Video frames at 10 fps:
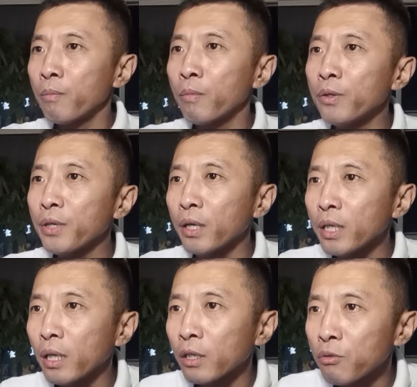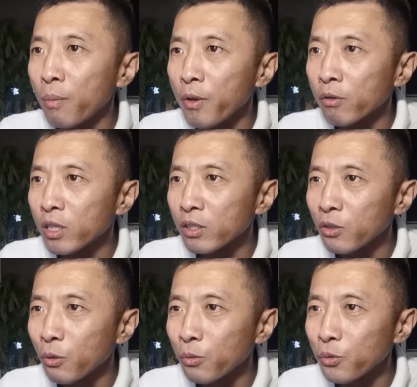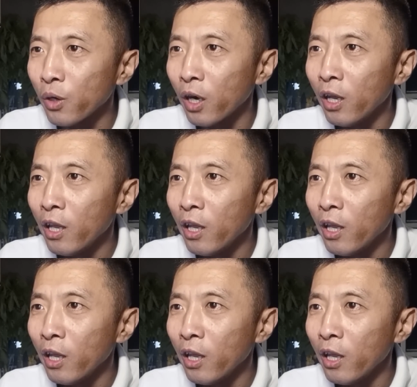管咋地了，虽然没有正经工作，